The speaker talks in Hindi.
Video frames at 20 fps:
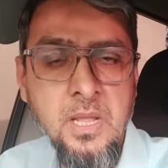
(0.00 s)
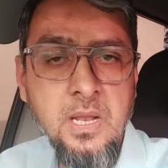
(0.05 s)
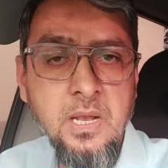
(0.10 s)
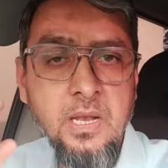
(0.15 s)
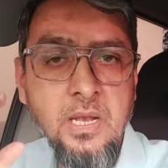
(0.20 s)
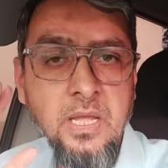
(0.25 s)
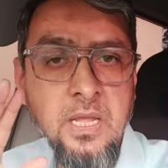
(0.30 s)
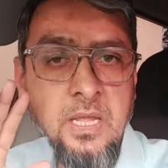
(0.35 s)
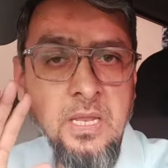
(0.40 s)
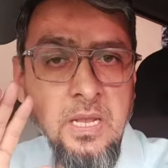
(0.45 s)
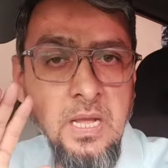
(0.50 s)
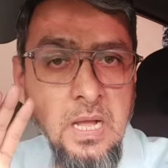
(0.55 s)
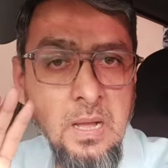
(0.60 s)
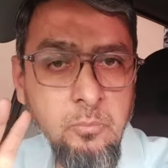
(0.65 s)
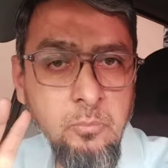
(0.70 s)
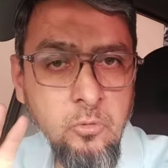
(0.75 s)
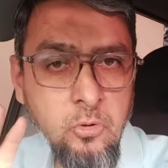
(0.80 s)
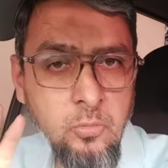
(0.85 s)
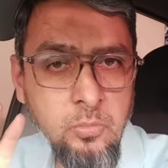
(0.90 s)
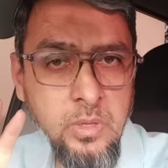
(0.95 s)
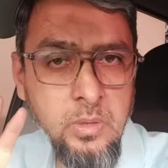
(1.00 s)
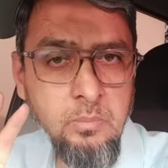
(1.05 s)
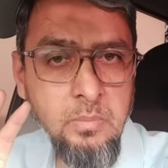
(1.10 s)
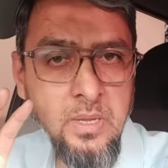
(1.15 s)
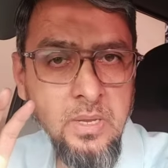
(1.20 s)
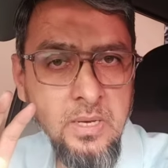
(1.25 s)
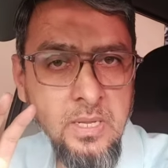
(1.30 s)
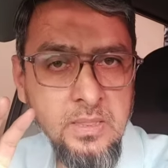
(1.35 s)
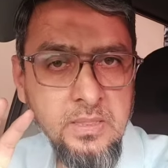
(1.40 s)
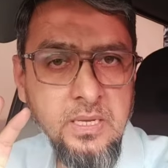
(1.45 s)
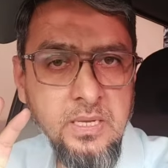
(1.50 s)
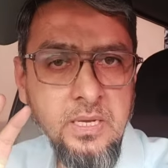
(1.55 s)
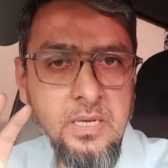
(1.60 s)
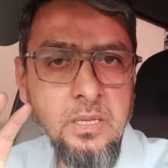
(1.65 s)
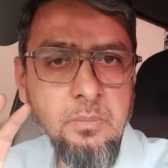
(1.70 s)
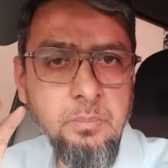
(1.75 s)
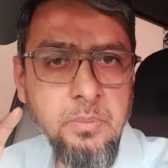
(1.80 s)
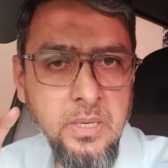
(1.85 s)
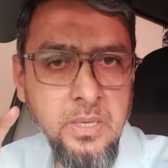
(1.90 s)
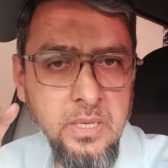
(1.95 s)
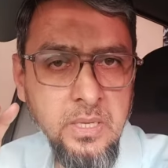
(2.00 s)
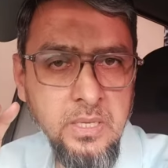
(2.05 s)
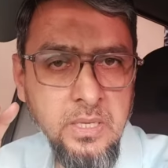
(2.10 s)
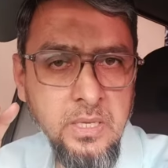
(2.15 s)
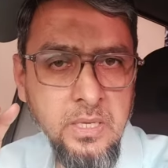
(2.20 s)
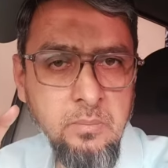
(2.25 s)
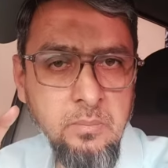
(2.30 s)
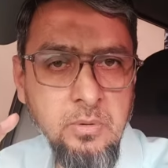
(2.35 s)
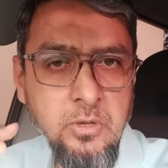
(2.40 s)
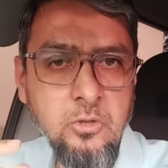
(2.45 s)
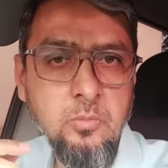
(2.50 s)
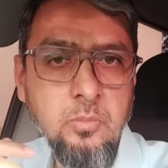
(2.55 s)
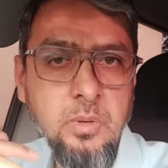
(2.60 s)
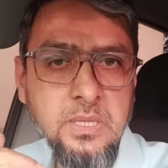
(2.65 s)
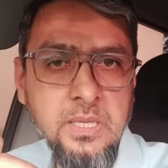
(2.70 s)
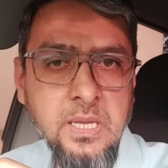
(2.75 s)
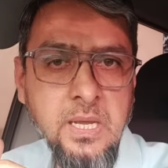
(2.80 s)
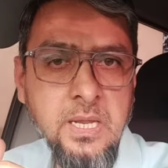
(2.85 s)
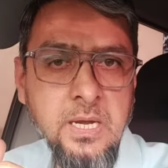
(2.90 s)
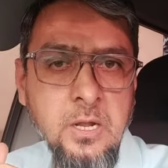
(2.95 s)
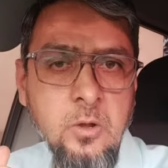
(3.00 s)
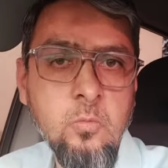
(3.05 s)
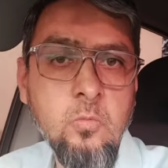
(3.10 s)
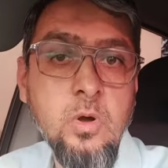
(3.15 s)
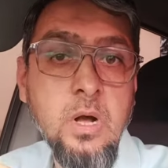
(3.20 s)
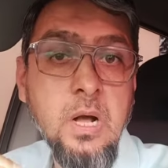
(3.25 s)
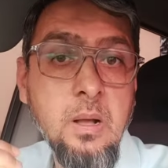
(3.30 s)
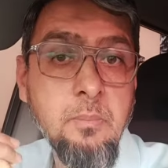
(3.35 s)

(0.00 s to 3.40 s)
लेकिन आपको भी मेहनत करनी पड़ेगी मैं जो बता रहा हूँ वो